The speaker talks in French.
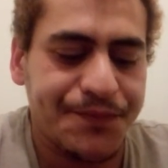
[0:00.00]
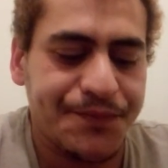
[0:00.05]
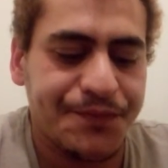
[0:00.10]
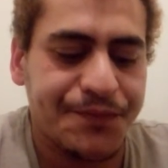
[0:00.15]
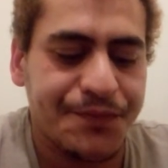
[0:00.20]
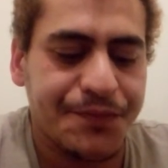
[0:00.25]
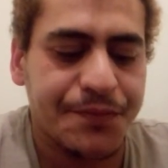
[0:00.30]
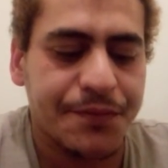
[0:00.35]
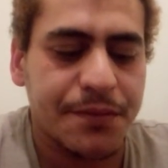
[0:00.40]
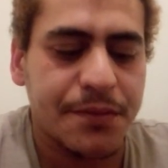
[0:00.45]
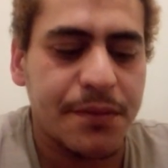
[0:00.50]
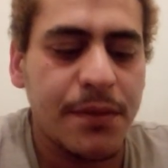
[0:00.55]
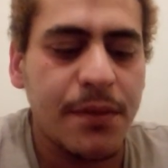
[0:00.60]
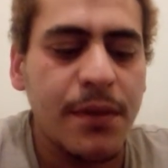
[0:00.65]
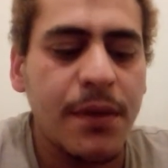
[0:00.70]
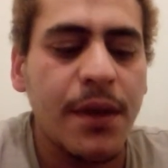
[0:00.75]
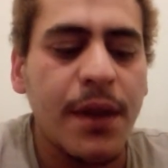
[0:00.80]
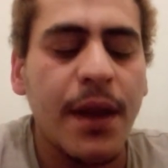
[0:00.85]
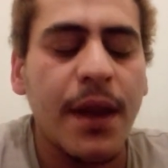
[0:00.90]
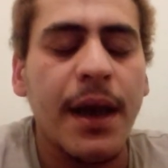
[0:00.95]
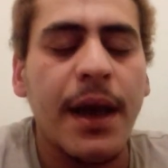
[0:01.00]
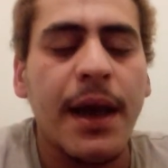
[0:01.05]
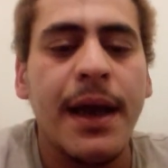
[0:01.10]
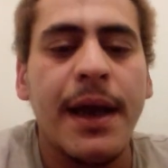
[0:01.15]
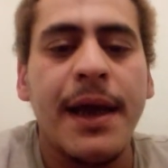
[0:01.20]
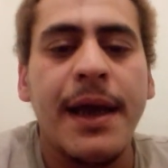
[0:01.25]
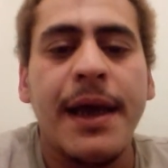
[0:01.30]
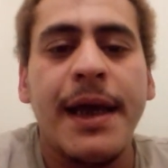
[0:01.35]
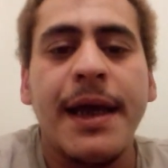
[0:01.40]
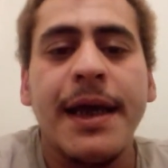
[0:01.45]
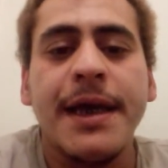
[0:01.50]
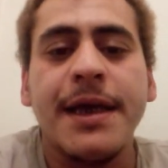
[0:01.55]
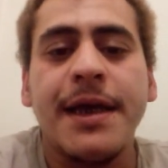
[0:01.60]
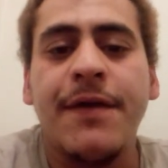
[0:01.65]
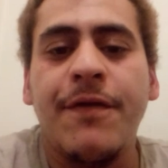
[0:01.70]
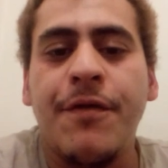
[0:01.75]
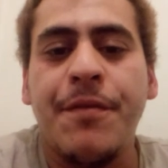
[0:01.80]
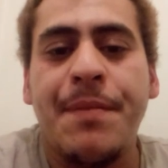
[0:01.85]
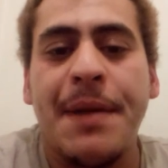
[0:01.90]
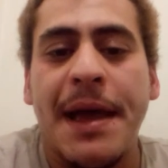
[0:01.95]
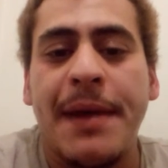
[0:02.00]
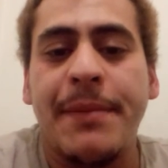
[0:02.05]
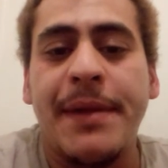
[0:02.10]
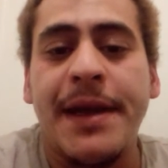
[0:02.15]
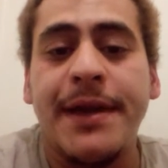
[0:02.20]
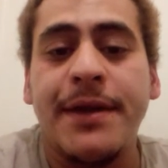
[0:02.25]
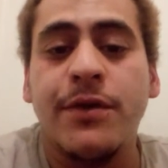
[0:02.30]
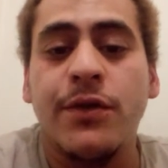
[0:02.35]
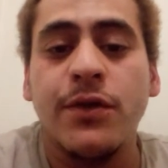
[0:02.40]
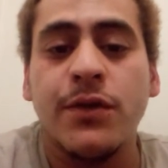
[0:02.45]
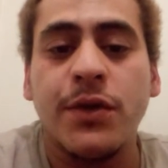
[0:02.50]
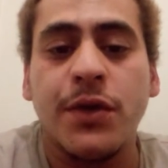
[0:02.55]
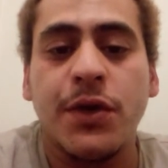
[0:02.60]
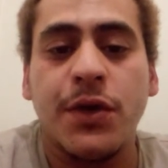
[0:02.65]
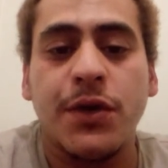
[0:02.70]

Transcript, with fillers: qui vous permettent donc de faire une introspection.